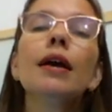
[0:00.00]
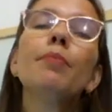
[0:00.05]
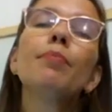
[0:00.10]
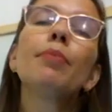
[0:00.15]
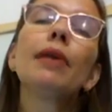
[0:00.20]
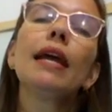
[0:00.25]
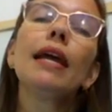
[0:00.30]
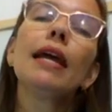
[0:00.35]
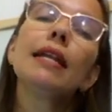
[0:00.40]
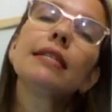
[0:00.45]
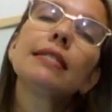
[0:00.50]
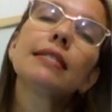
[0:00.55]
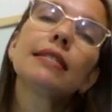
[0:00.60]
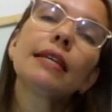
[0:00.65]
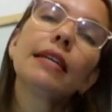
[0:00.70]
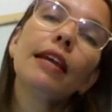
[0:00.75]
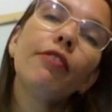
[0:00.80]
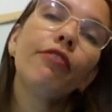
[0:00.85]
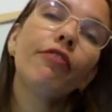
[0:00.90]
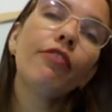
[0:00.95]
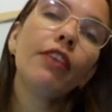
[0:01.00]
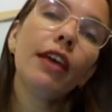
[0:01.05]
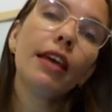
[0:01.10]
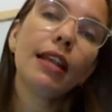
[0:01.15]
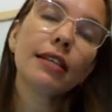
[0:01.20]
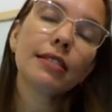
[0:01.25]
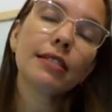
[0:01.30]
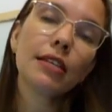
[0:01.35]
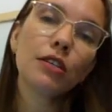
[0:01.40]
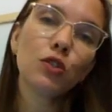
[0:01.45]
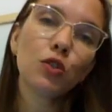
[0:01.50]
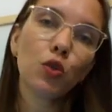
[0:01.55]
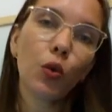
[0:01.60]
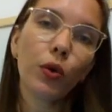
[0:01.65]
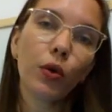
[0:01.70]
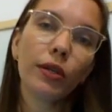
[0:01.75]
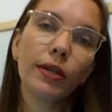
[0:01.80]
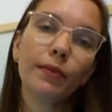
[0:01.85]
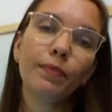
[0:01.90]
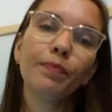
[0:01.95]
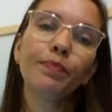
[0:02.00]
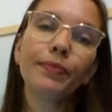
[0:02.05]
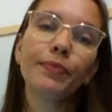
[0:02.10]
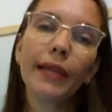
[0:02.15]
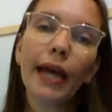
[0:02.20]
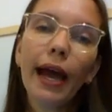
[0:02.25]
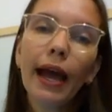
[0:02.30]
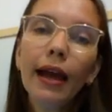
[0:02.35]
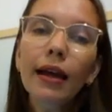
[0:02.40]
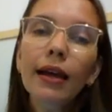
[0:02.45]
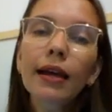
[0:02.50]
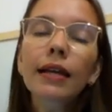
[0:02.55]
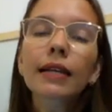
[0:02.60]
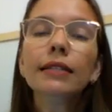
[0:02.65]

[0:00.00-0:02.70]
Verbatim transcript: para ele escrever essa história, tá?